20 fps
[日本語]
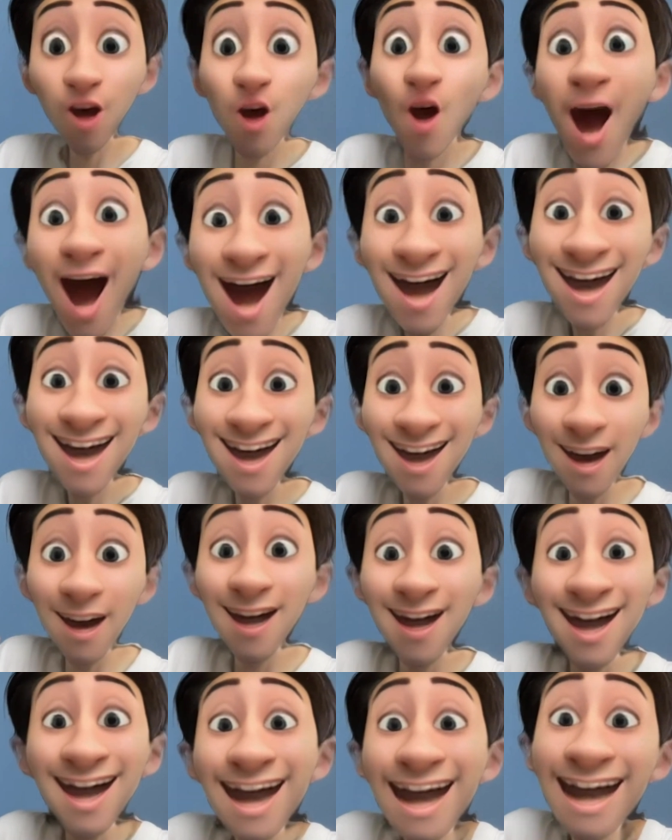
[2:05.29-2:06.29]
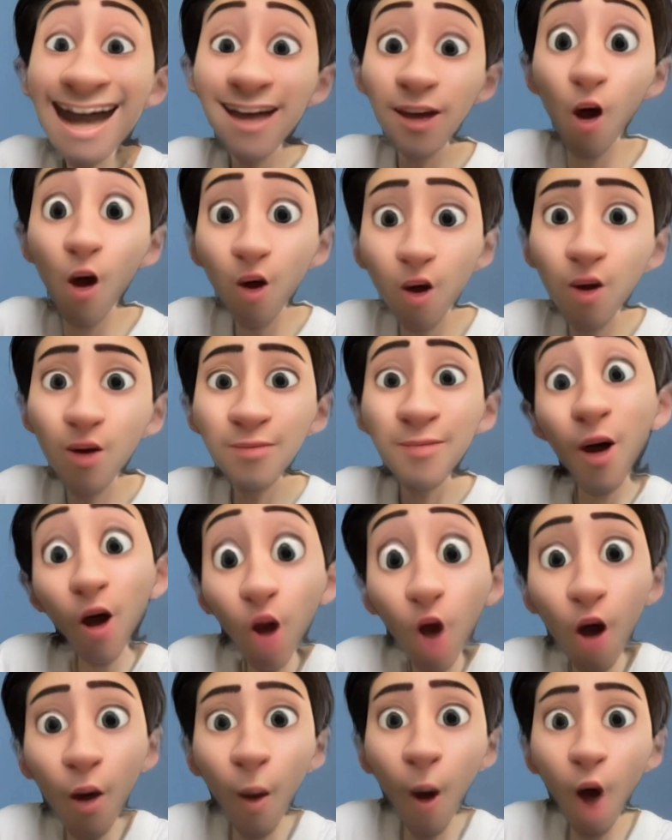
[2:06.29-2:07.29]
焼き印というも
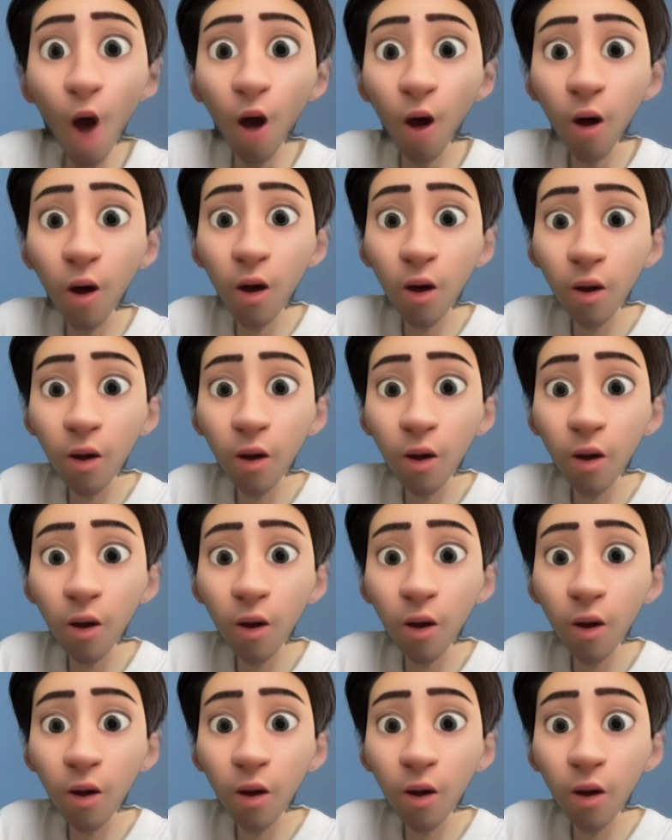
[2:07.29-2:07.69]
のを